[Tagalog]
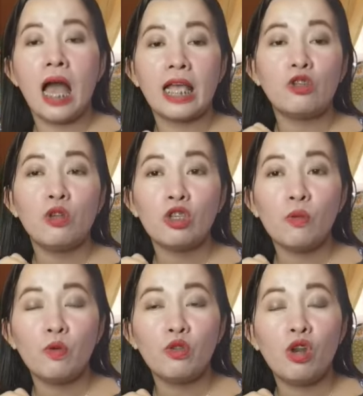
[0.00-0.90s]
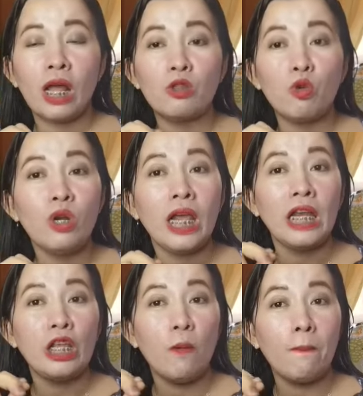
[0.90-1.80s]
Isulat nyo po doon ang tunay
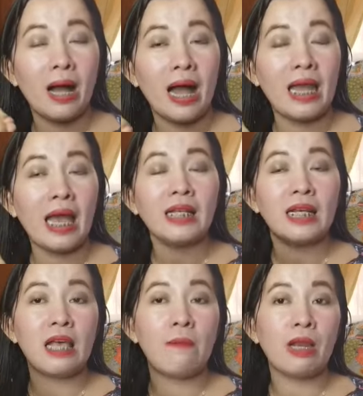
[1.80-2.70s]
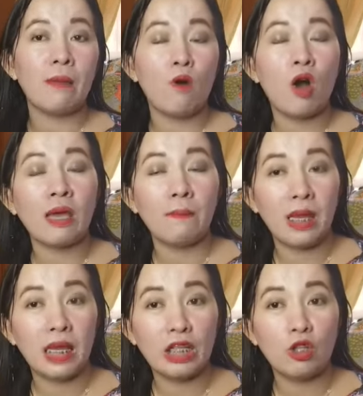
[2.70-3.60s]
ninyong pangalan kasama na po ang
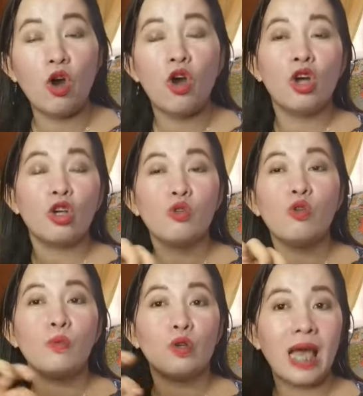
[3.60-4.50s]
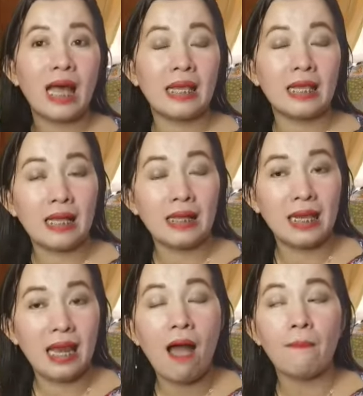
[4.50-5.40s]
ipilido doon po sa ating
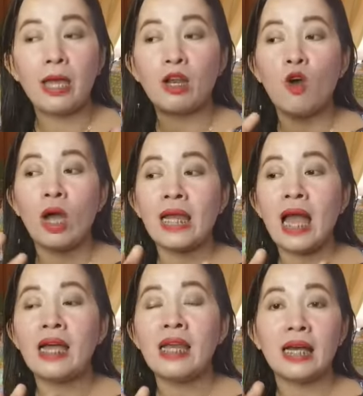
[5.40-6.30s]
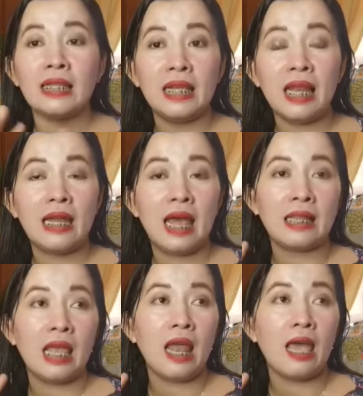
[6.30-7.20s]
kandila. Pero kailangan ang kandila
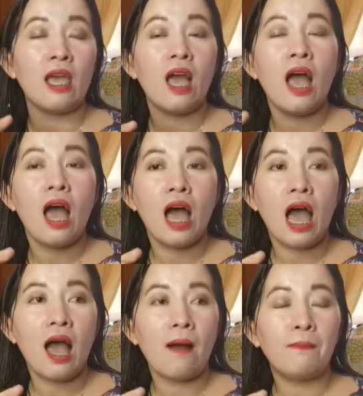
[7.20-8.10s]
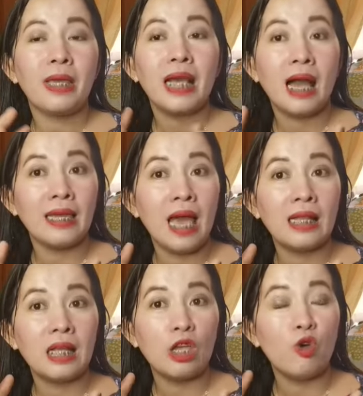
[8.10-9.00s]
natin ay uh, may
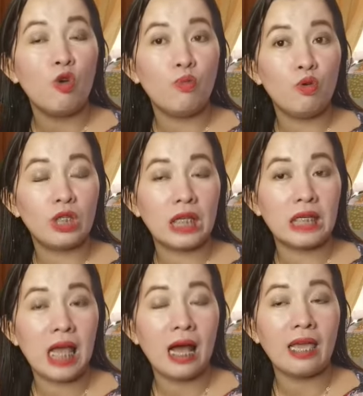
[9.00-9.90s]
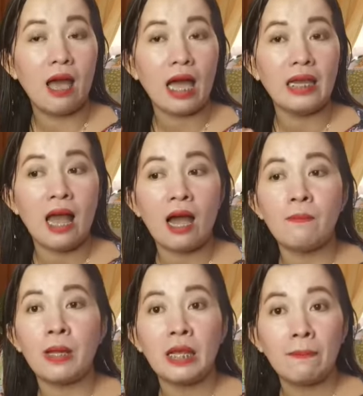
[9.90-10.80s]
kakayahan kayo kayong ubusin siya. Kaya
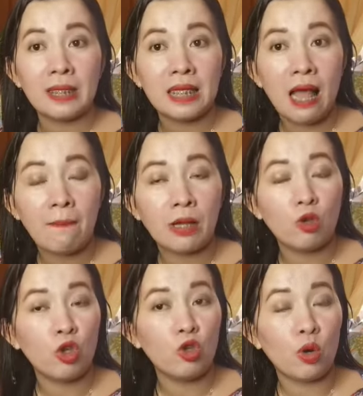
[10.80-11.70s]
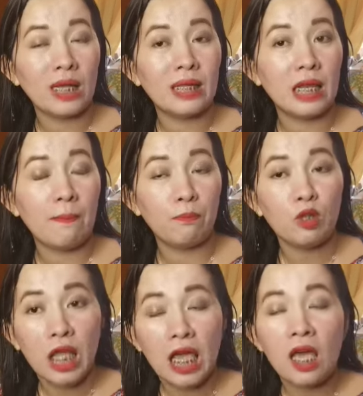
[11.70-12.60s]
kailangan manipis lamang yung inyong kandilang
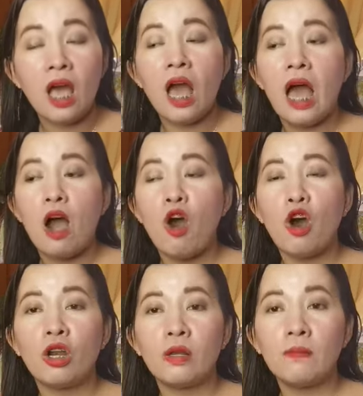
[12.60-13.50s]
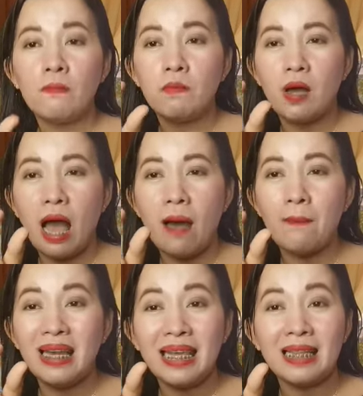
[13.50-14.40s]
puti or uh,
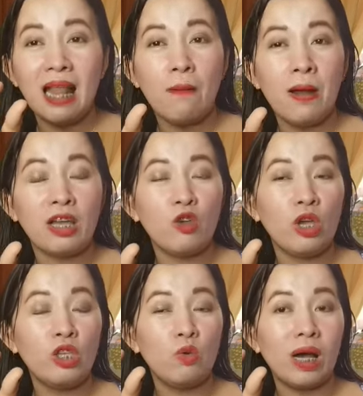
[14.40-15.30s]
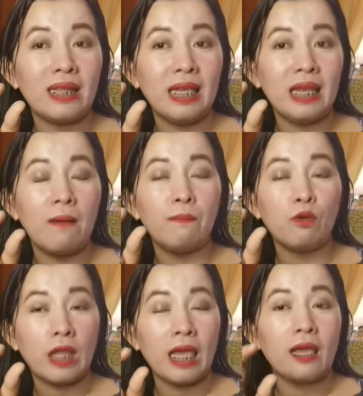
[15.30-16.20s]
maliit lamang yung inyong kandilang
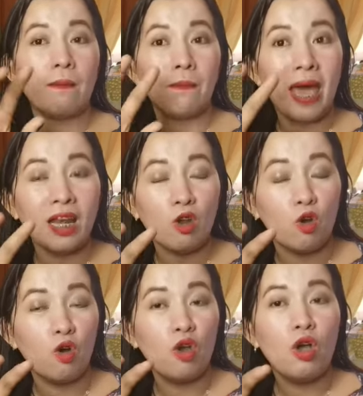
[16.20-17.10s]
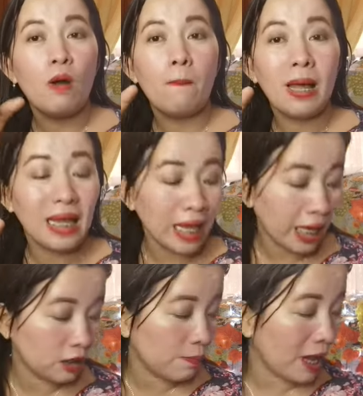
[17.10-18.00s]
puti. Pero
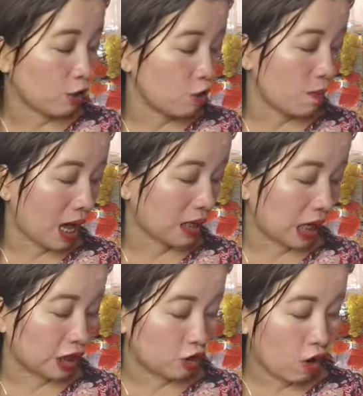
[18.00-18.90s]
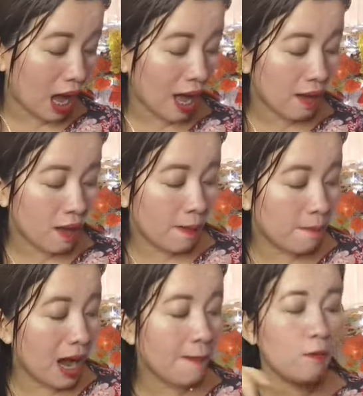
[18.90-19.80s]
Maliit, pero yung mga ganito ha,
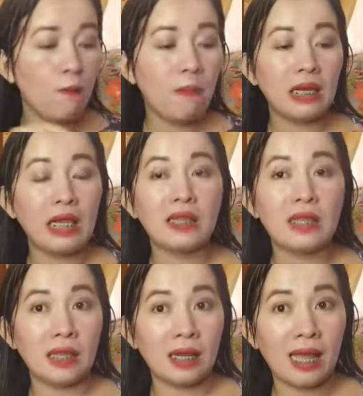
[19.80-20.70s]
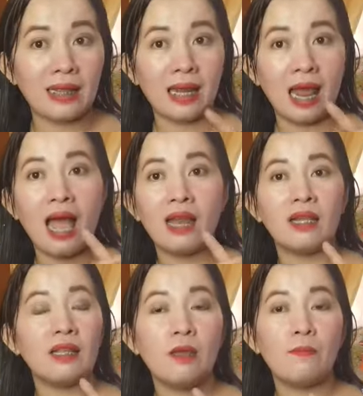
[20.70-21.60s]
baka po maliit na tira-tirahan.
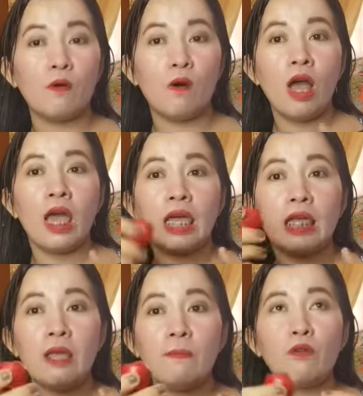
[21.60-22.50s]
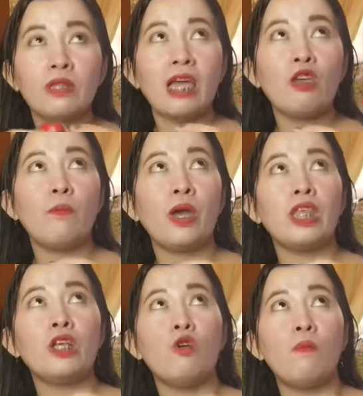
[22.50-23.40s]
Hindi po, hindi po tayo
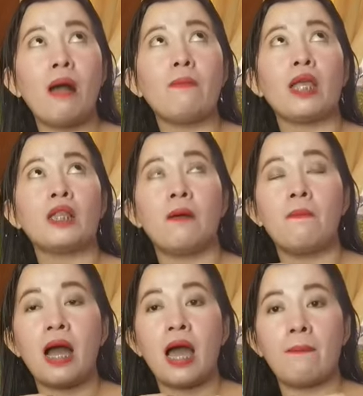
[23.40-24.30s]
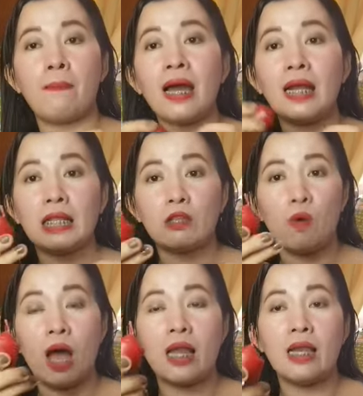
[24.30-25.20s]
pwedeng gumamit ng mga
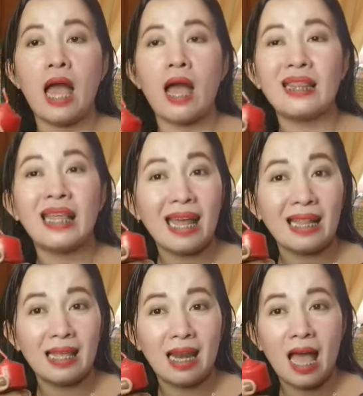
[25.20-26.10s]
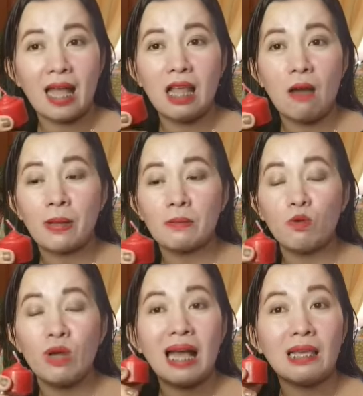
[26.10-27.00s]
pang-ritual na tira-tirahan. Dapat
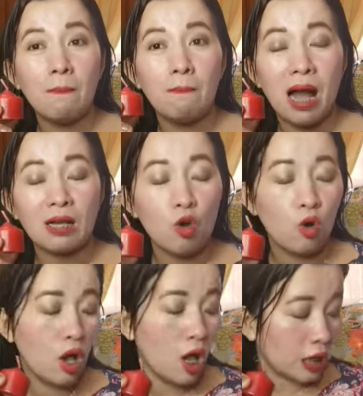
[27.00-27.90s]
po laging bago.